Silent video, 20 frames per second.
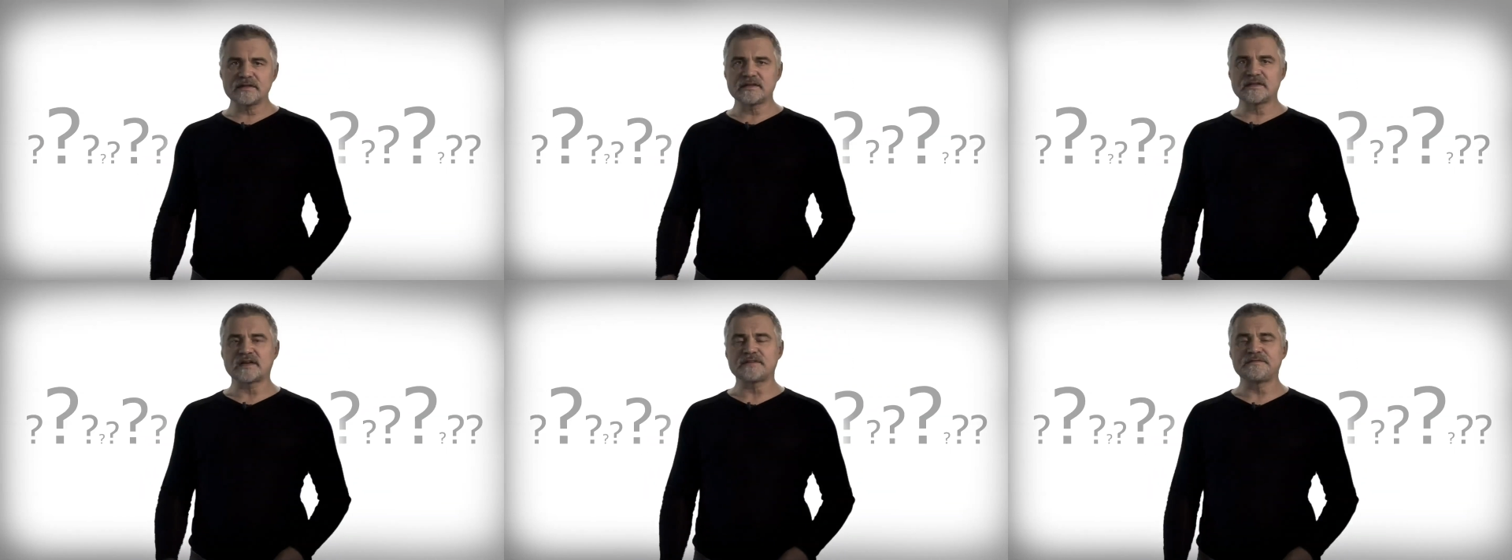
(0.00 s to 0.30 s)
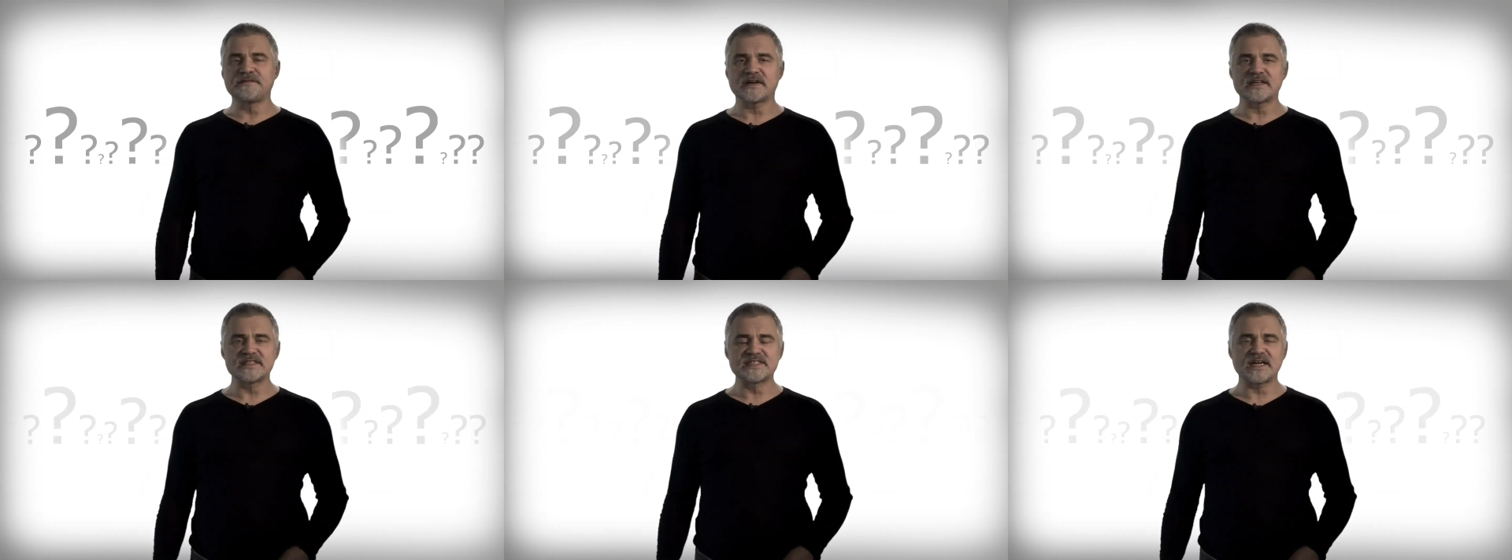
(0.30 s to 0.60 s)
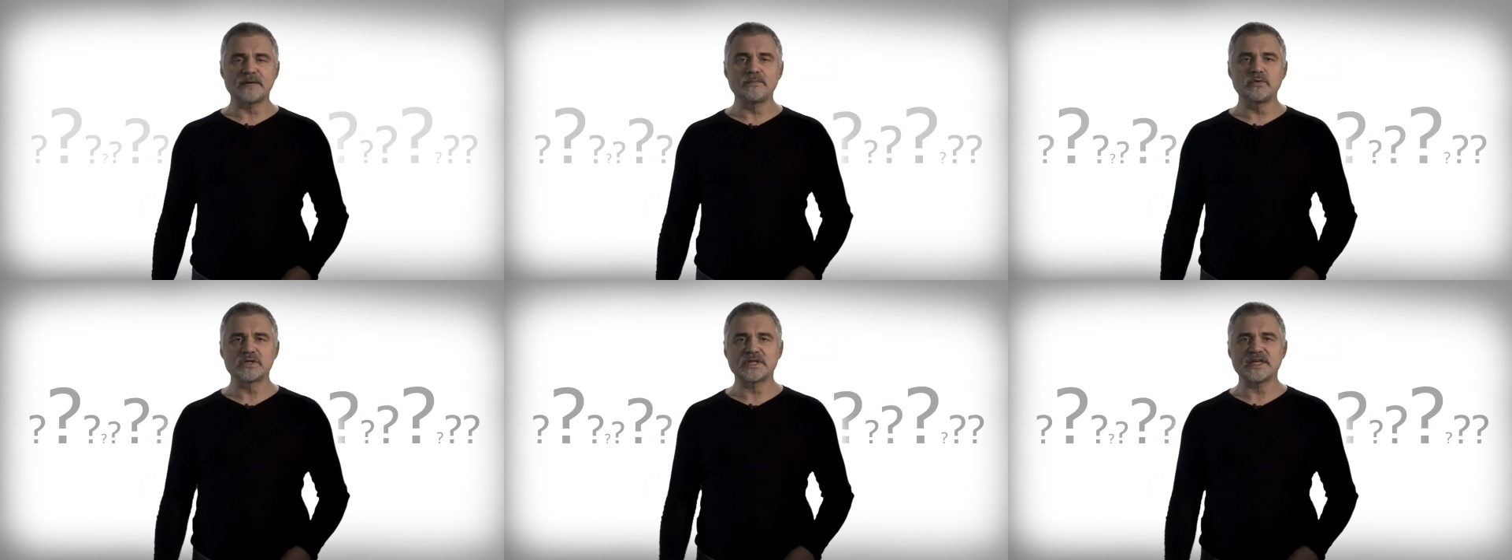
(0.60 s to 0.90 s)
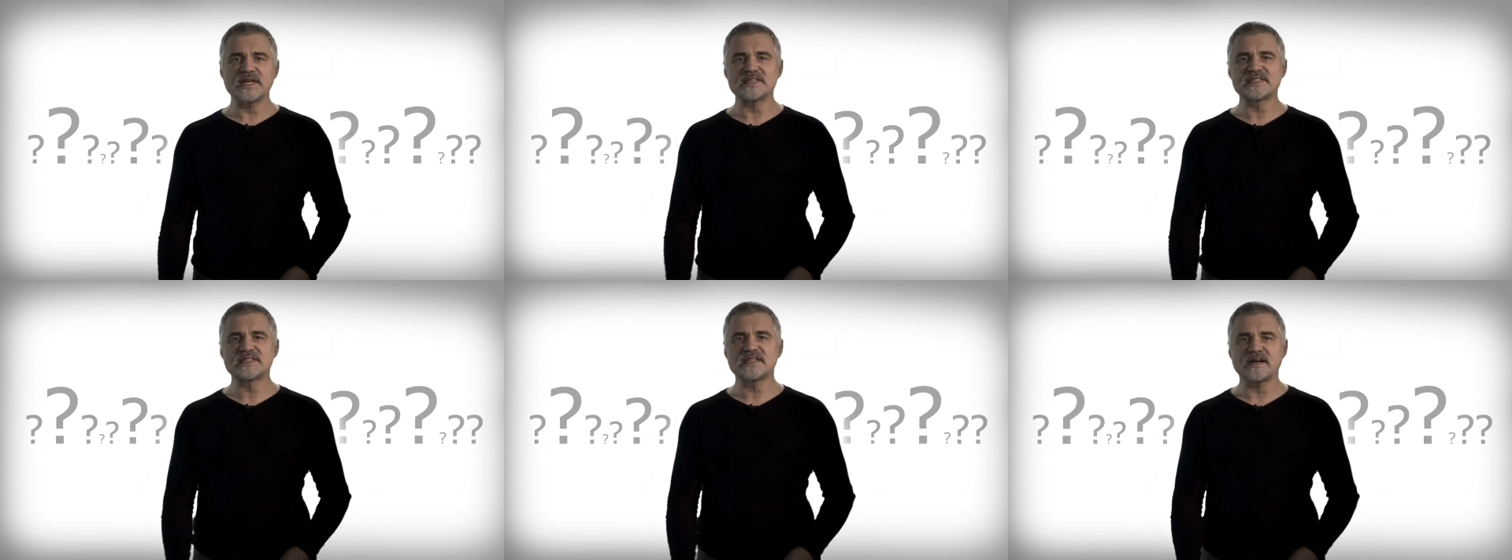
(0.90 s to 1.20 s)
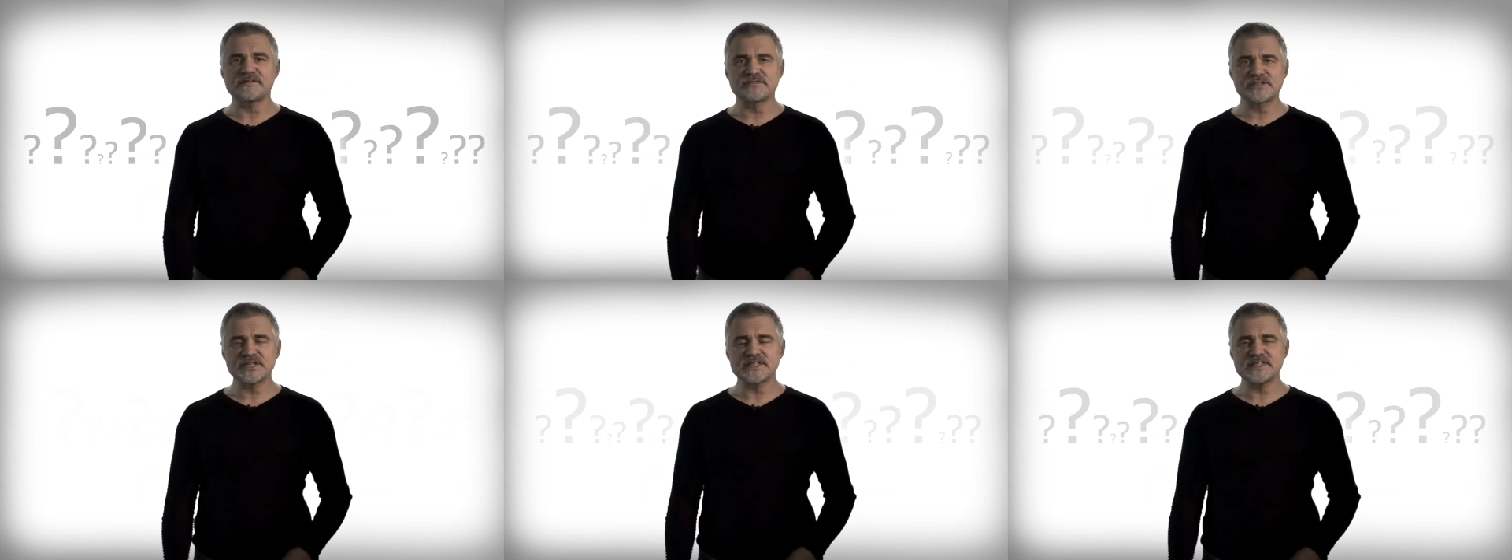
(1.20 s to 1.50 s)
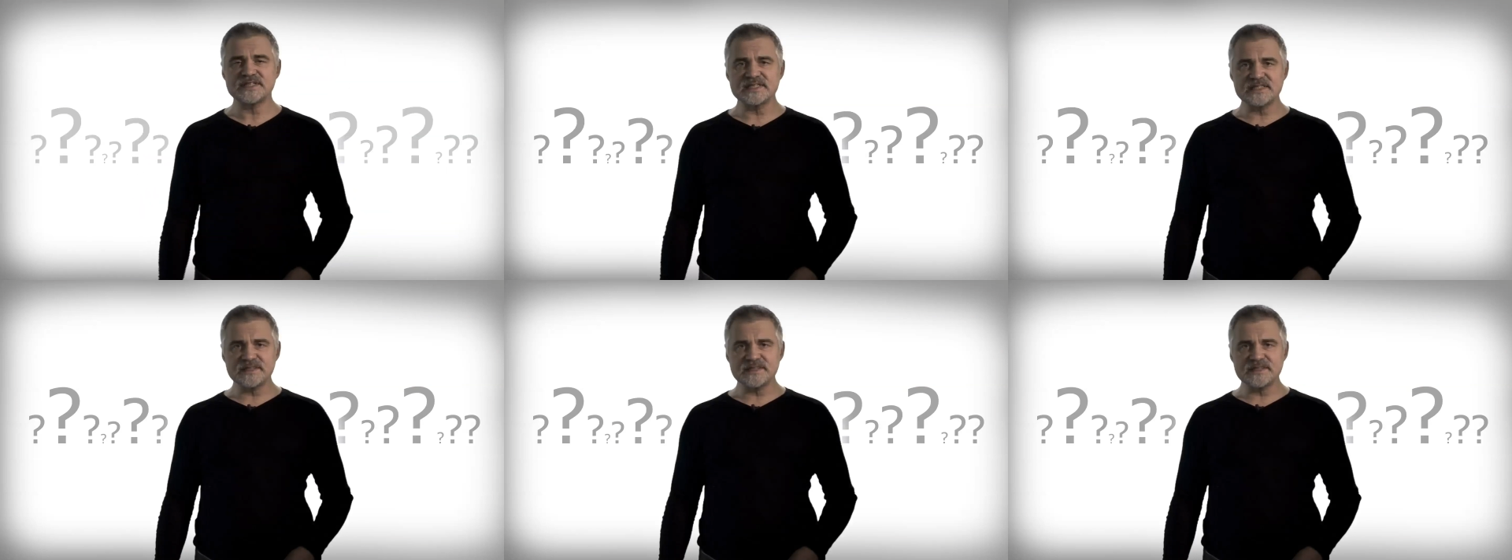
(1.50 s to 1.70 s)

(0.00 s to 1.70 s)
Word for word: торфоразработки оставшихся